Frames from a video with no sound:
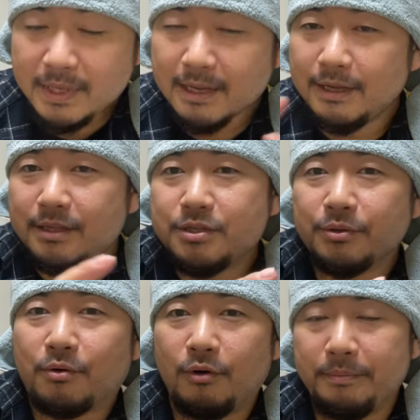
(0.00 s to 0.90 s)
ちょっ
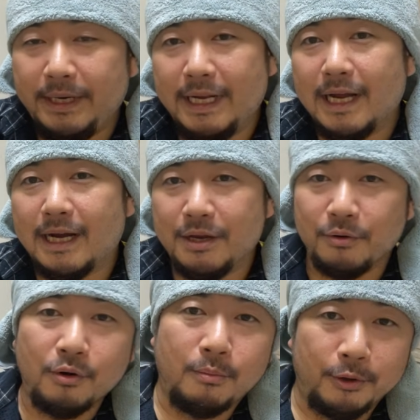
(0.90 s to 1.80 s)
とコンビニなんか寄
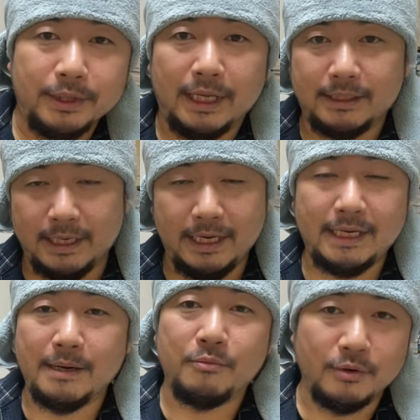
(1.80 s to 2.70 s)
ろうもんだったらいき
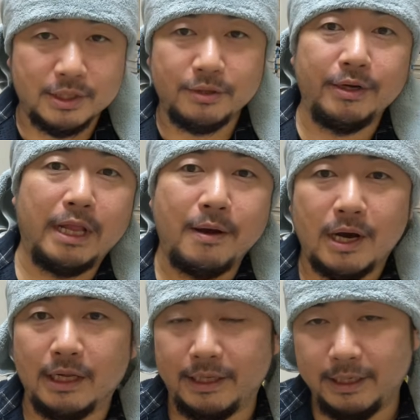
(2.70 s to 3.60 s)
なりもうすぐに電話
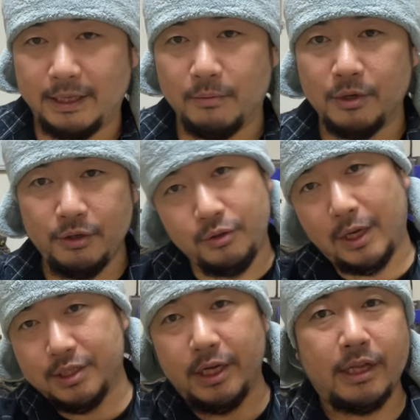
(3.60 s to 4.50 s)
かかってきて、もうルート
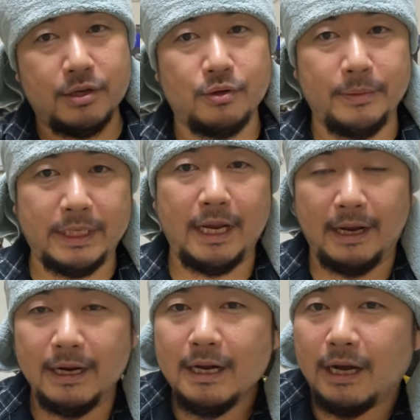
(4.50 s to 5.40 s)
外れてるぞみたい
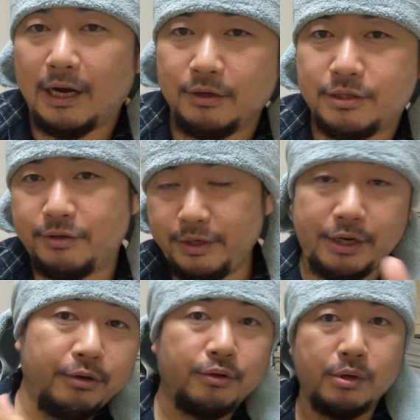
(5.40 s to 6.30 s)
な、あの、すぐに
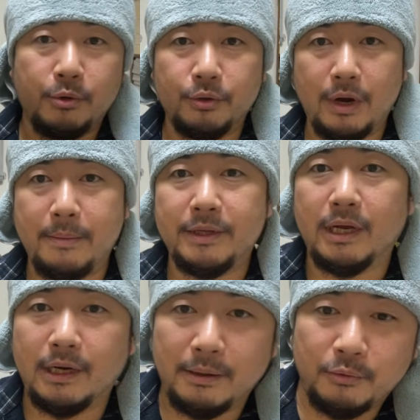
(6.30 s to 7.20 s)
ルートに戻れみ
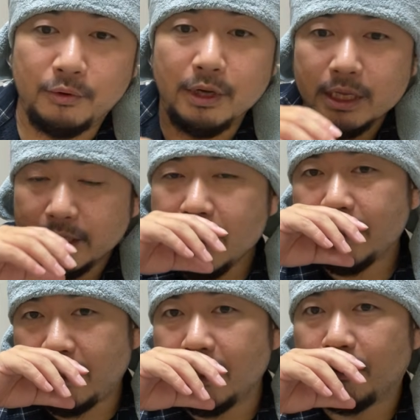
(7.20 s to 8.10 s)
たいな、もう何
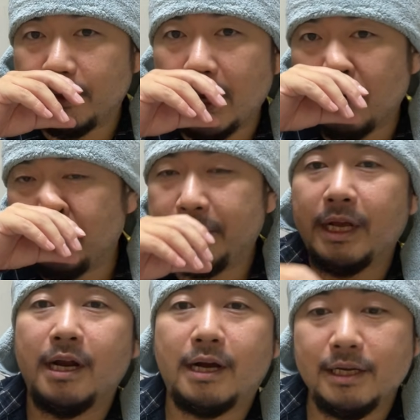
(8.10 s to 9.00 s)
やってんだこの野郎み
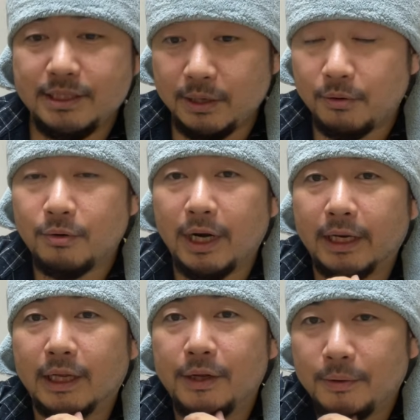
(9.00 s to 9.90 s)
たいな感じで怒ら
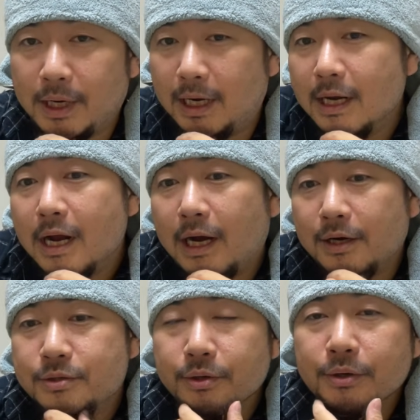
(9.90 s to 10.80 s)
れたりとか、あ
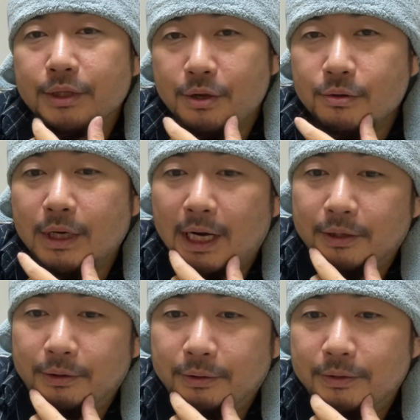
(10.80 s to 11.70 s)
の、そういうのってよくあ
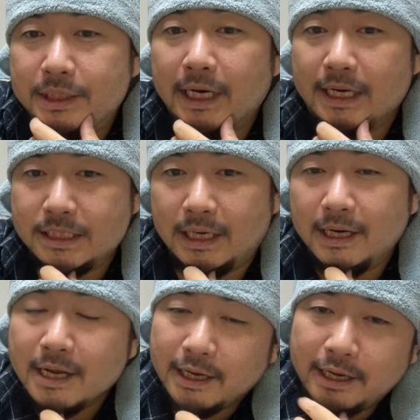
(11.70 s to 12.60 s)
るじゃないですか。
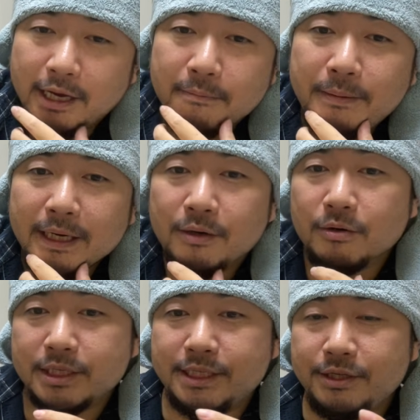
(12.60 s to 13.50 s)
えー、やっぱりこ
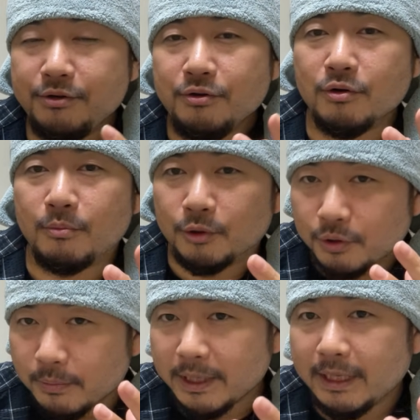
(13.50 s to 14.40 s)
う自由を
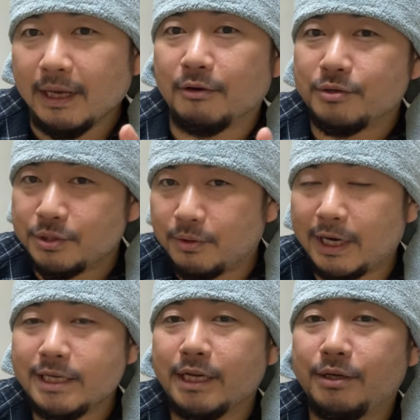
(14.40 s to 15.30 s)
求めて運送
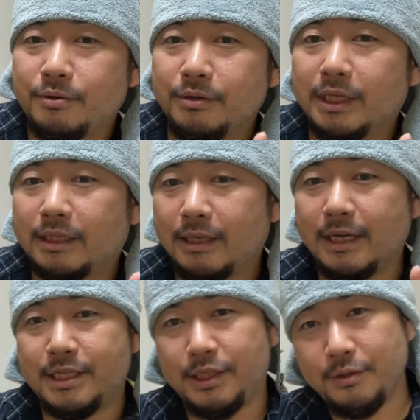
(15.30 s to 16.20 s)
会社に来るんだったら
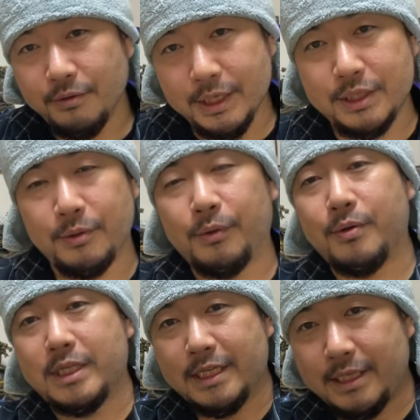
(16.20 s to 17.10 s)
自由に仕事
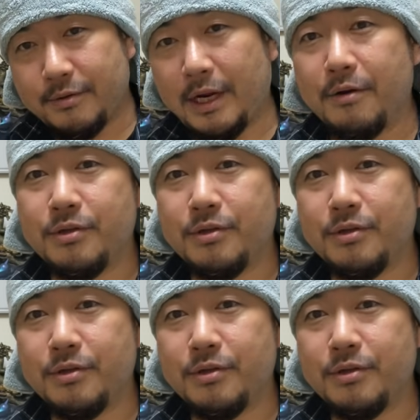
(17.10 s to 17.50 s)
をさせてくれ